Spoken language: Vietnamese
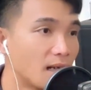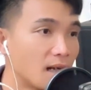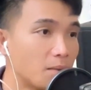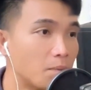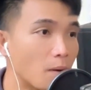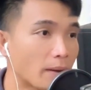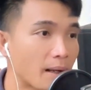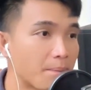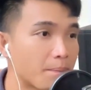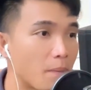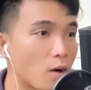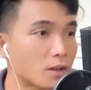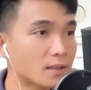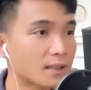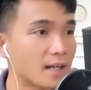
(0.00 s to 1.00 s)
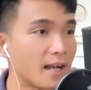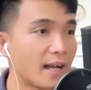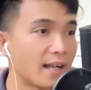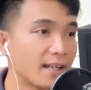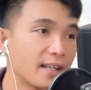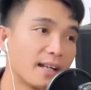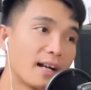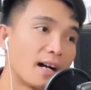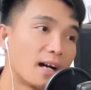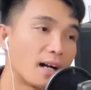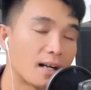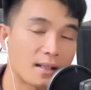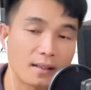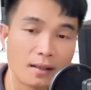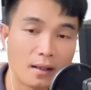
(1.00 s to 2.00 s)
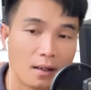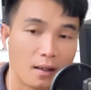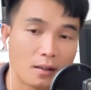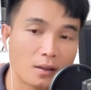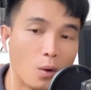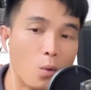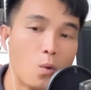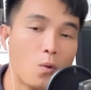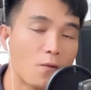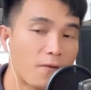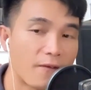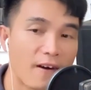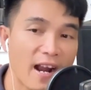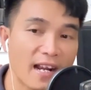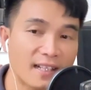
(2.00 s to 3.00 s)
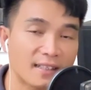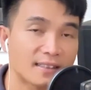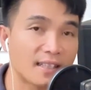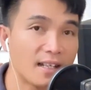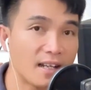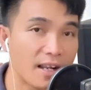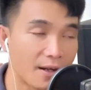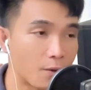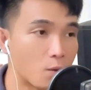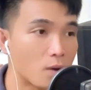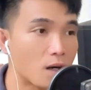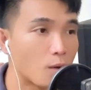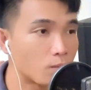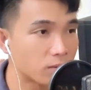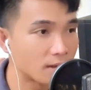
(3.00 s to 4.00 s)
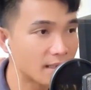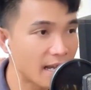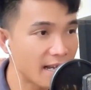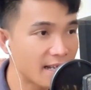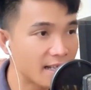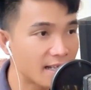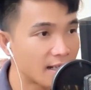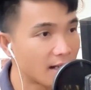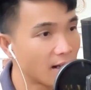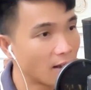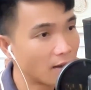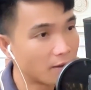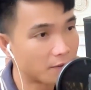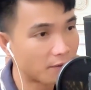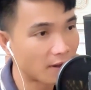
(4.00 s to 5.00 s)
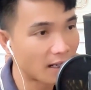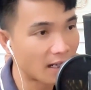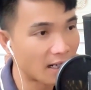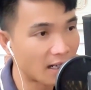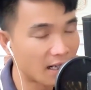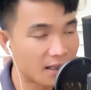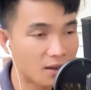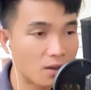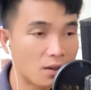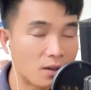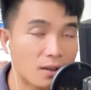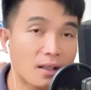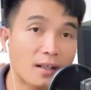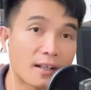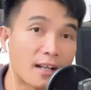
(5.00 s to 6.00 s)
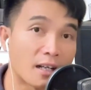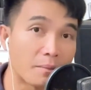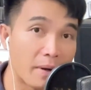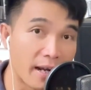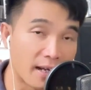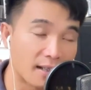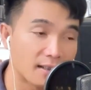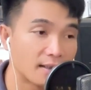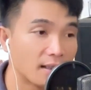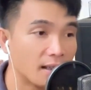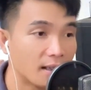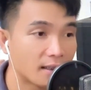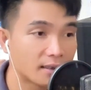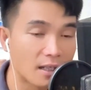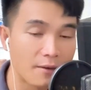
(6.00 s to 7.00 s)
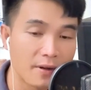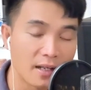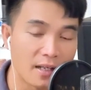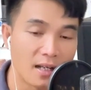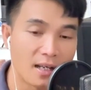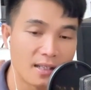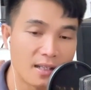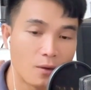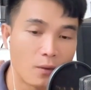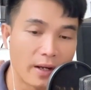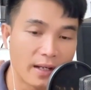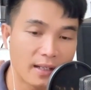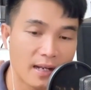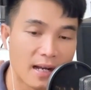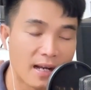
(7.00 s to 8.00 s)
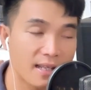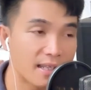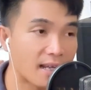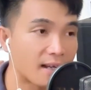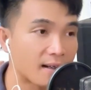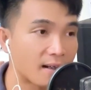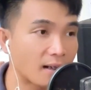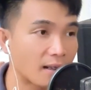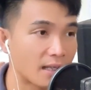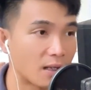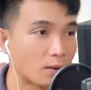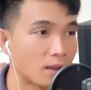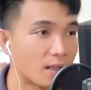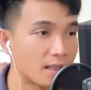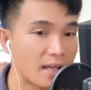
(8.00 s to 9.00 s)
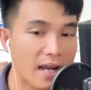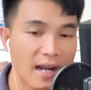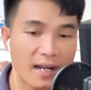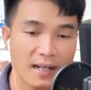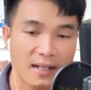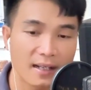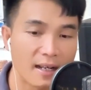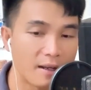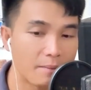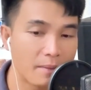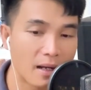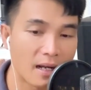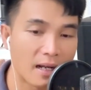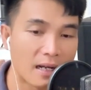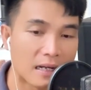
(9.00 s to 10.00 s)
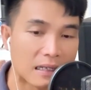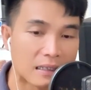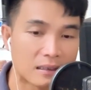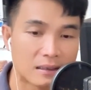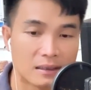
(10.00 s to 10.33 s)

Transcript: một cái pod để à, thu phát tín hiệu không dây và nó rất là đặc biệt tại vì à, Duy Nguyễn đã dành rất là nhiều thời gian để mà